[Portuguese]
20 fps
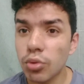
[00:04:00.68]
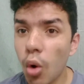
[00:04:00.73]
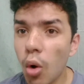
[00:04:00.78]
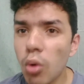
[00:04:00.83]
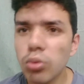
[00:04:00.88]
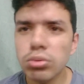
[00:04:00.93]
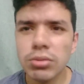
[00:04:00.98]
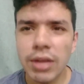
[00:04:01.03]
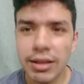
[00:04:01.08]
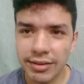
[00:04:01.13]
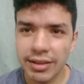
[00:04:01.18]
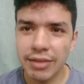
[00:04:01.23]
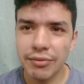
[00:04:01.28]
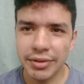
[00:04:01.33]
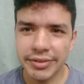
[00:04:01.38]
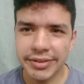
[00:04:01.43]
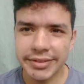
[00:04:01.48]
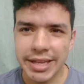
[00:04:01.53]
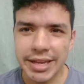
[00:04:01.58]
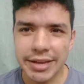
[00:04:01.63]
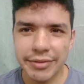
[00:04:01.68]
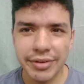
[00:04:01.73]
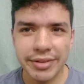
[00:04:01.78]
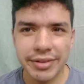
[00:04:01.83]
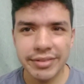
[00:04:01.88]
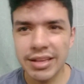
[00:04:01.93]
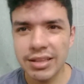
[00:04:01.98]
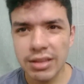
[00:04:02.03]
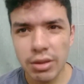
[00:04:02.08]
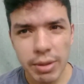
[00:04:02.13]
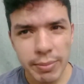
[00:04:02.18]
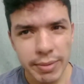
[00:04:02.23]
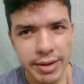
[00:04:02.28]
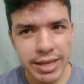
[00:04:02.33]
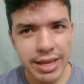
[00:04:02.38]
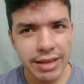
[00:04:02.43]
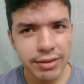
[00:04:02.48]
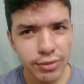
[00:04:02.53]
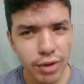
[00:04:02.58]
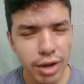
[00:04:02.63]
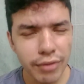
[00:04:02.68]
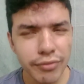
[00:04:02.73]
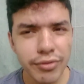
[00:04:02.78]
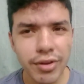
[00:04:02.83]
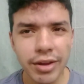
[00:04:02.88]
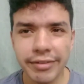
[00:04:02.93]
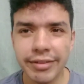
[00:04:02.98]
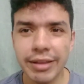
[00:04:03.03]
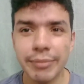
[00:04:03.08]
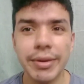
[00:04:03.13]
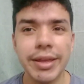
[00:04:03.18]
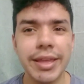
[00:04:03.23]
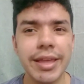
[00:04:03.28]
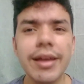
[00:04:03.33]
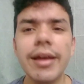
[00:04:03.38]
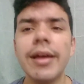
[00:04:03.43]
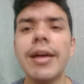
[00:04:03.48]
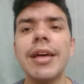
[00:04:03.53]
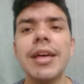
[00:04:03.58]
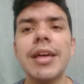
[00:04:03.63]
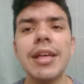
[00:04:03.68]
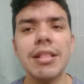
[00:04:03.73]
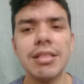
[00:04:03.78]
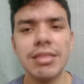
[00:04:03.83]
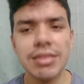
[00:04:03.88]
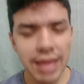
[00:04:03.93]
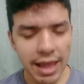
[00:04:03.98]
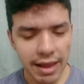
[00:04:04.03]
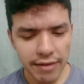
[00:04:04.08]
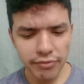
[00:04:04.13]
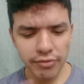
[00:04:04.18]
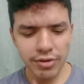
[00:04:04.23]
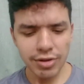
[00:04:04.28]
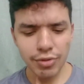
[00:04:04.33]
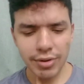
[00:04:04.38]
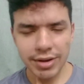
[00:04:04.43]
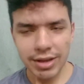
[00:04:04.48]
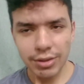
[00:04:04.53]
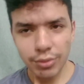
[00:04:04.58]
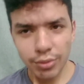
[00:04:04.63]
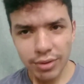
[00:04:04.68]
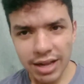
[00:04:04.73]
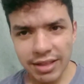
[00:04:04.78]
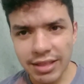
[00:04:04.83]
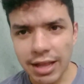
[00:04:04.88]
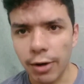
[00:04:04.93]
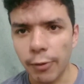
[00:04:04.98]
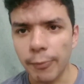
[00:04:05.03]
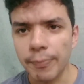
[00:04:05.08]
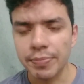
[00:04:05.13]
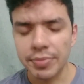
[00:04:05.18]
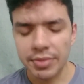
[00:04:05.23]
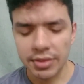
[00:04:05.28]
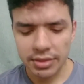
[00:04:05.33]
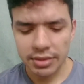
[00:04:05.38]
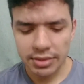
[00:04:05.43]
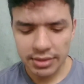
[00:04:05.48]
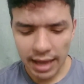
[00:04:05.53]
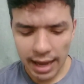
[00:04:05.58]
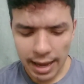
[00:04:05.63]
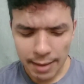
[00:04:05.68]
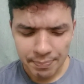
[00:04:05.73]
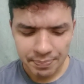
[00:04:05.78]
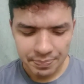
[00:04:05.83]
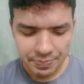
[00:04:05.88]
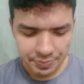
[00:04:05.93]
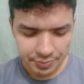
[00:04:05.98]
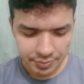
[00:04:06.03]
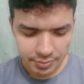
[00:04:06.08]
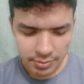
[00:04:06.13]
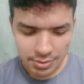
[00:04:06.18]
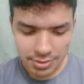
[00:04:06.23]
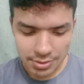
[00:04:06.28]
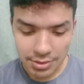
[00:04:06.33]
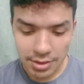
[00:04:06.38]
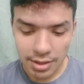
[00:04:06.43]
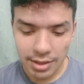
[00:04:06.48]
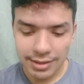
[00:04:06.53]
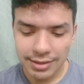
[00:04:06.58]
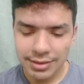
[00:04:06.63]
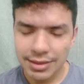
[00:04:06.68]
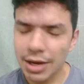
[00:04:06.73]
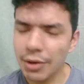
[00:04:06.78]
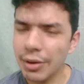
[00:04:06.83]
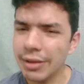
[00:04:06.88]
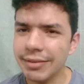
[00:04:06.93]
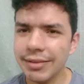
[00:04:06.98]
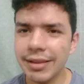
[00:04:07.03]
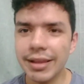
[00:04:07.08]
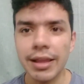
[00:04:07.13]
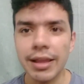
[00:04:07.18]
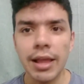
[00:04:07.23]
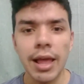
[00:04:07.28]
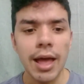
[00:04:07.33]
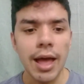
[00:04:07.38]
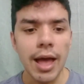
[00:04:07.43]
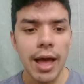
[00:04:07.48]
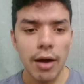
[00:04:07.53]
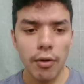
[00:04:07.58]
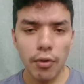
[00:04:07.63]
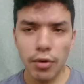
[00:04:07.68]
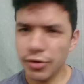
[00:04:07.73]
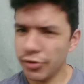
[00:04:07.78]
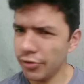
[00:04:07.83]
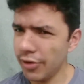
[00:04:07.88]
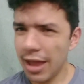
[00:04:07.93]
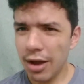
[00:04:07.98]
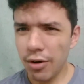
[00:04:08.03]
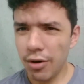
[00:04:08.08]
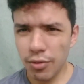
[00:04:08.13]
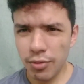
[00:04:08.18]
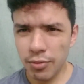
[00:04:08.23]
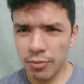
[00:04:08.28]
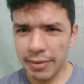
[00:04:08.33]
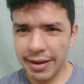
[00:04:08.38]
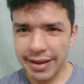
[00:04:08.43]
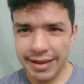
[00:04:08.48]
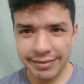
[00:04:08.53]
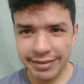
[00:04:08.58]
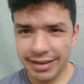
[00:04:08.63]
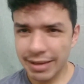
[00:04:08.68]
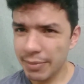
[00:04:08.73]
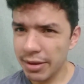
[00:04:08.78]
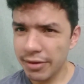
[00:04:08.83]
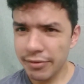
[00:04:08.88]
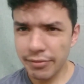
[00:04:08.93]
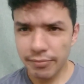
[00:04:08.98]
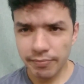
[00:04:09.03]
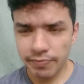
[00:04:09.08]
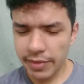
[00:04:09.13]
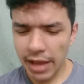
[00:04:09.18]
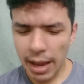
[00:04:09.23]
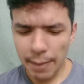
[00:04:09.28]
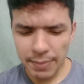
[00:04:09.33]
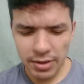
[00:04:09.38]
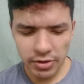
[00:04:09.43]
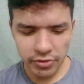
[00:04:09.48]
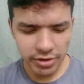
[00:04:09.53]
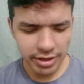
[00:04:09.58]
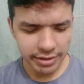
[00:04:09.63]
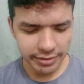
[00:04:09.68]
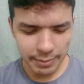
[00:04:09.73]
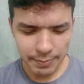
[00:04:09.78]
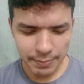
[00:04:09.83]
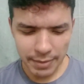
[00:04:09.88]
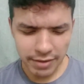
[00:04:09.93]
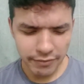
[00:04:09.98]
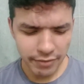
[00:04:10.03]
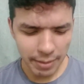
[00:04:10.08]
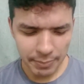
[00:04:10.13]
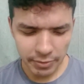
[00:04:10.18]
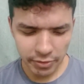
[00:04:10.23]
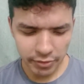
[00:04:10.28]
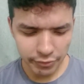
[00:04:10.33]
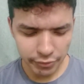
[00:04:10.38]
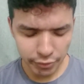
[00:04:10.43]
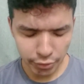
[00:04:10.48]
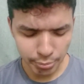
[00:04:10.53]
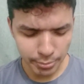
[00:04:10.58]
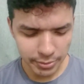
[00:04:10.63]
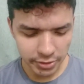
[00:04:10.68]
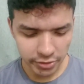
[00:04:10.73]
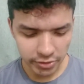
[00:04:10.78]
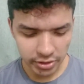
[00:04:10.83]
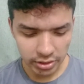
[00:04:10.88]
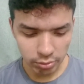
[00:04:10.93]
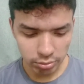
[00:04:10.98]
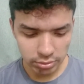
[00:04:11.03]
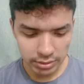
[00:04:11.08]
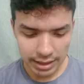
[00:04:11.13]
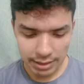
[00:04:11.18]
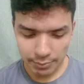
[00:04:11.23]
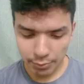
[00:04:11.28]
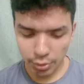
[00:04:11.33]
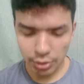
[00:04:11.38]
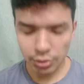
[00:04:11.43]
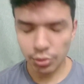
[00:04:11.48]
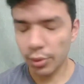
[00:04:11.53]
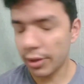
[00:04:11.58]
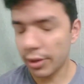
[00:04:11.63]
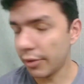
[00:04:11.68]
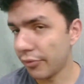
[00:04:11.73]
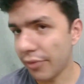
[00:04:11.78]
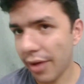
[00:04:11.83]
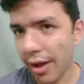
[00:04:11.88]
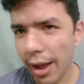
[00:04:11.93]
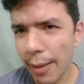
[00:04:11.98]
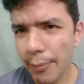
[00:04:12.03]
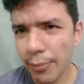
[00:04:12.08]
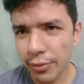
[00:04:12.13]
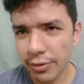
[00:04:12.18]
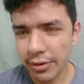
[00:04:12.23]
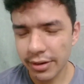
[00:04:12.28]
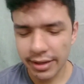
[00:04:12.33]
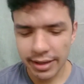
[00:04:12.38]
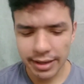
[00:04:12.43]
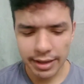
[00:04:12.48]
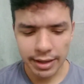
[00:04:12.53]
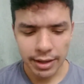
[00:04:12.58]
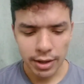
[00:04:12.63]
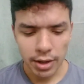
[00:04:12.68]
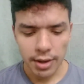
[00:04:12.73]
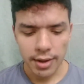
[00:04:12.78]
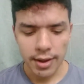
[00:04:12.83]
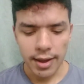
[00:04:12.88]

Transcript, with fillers: contas que você tem que fazer. Então amanhã às 9 horas da manhã tem vídeo aqui no canal, tá? Então assim, hoje é uma resenha bem rapidinha, assim, bem vapt-vupt, não tem muito o que falar porque